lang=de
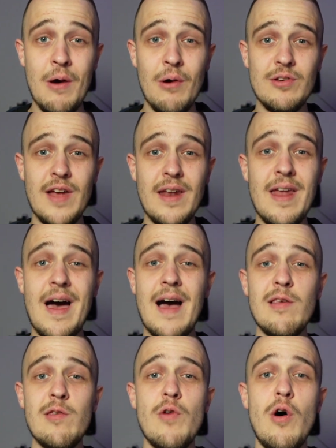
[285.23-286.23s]
Und dann
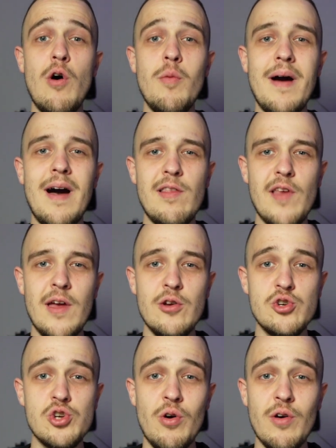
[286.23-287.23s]
hast du auch bereits
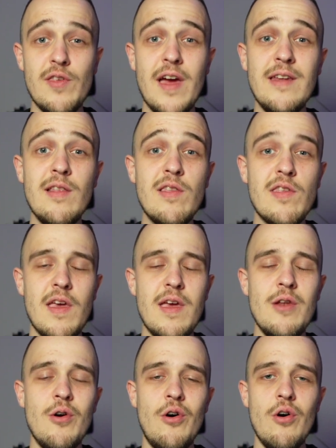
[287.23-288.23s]
eine Chance, einen
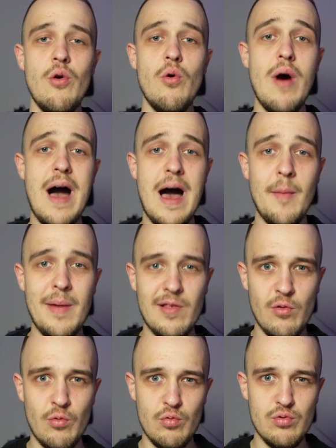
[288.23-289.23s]
10 Euro
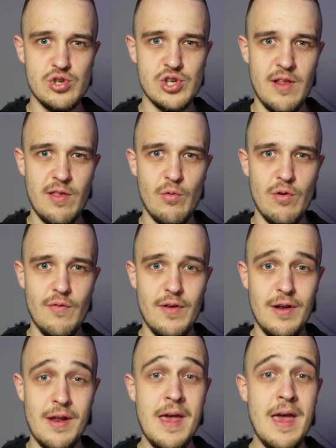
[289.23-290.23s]
Amazon-Gutschein zu
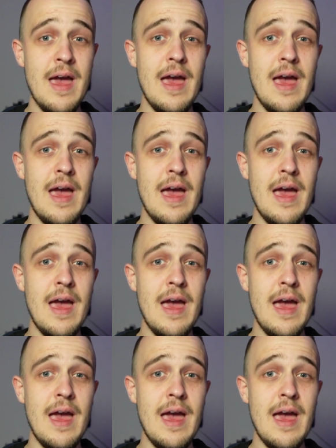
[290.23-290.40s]
gewinnen.